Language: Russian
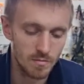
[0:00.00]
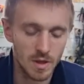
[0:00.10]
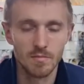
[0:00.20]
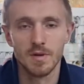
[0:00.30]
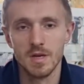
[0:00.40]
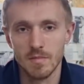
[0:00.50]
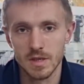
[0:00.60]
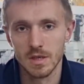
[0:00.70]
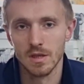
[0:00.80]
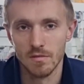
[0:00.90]
надо
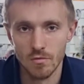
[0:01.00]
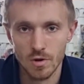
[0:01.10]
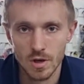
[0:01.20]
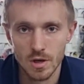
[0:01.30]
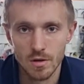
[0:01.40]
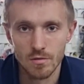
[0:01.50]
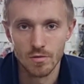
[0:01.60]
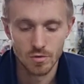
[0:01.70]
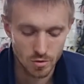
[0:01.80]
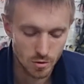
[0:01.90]
поднимать голову.
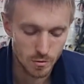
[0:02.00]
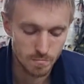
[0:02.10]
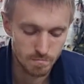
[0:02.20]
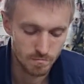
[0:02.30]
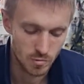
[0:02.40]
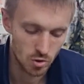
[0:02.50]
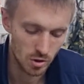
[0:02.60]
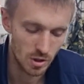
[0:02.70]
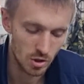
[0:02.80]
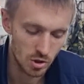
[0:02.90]
Но
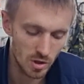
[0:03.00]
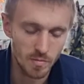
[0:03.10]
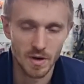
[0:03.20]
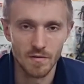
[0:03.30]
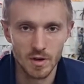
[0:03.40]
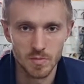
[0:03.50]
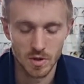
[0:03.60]
все-таки решили проверить,